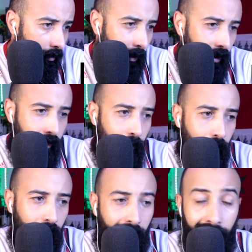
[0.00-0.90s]
بغى يعني
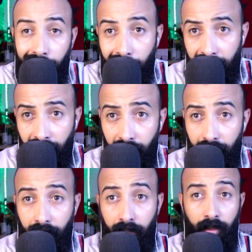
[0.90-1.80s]
بهاد اللقطه
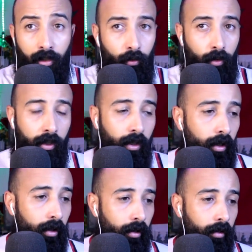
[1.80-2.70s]
هادي انه
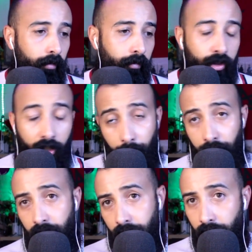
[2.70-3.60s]
يا فاش
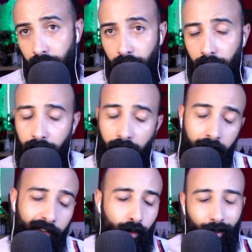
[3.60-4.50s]
كتبغي تهز لي
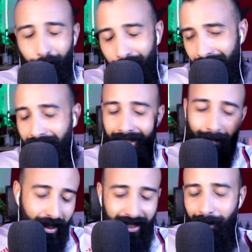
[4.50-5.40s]
فاليز ولا تبغي
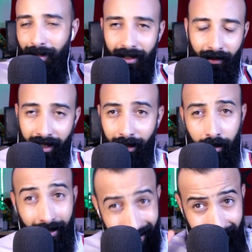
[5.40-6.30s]
تمشي شي, بلاصه
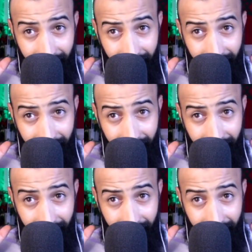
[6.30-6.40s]
لعيبات